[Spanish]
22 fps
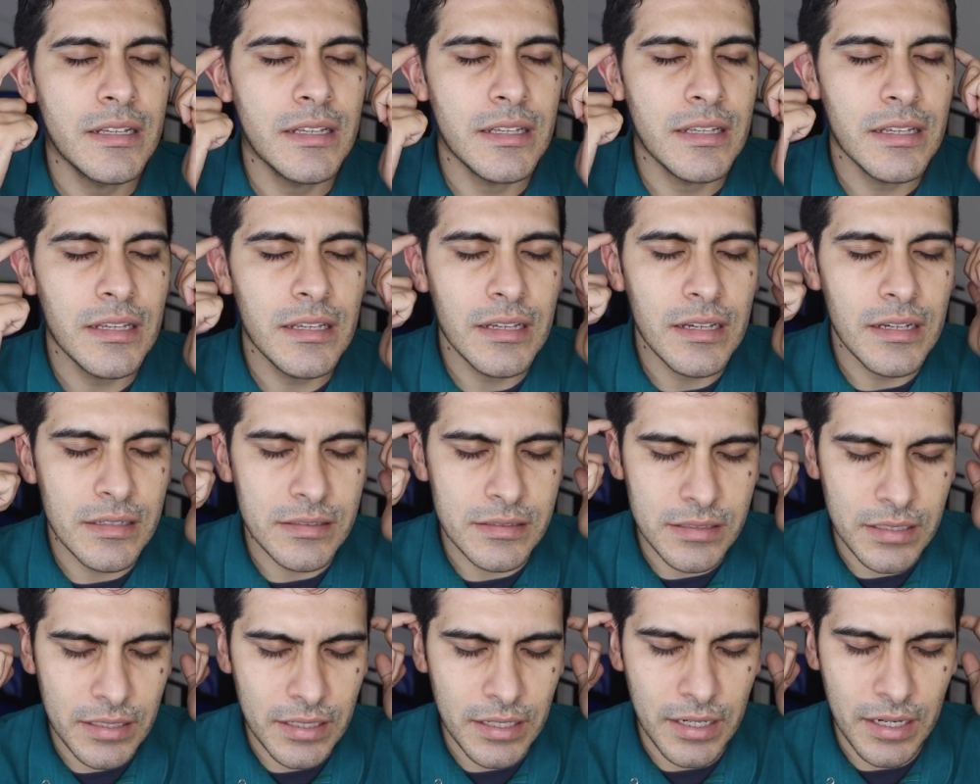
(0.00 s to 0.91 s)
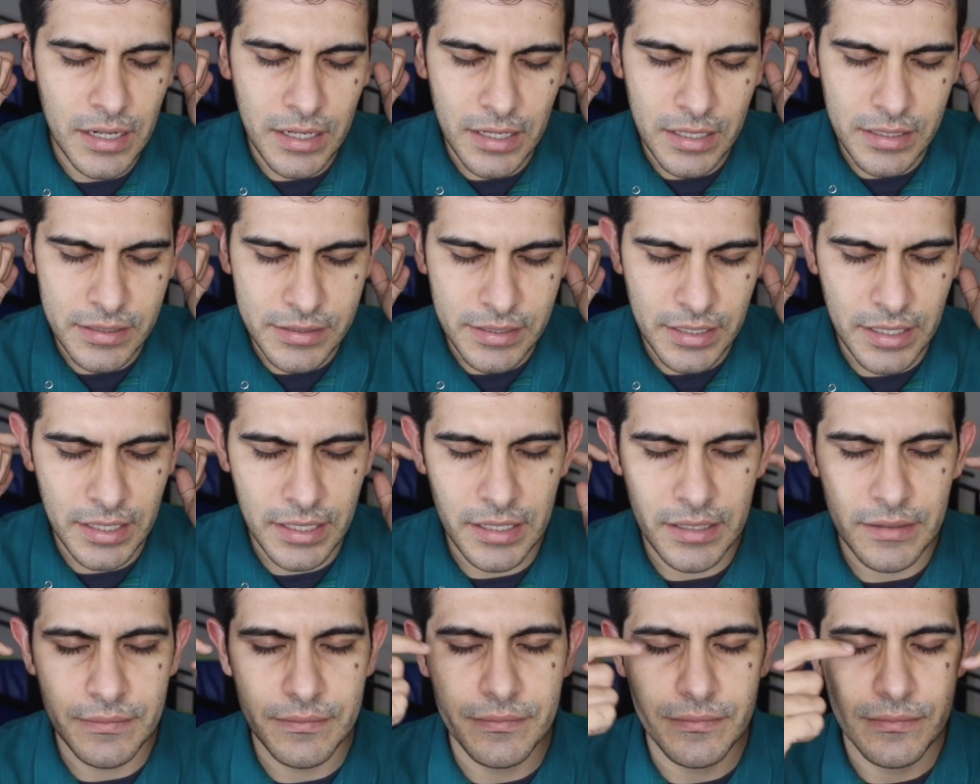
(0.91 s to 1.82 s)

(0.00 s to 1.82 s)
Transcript: y hasta llegar a la ceja.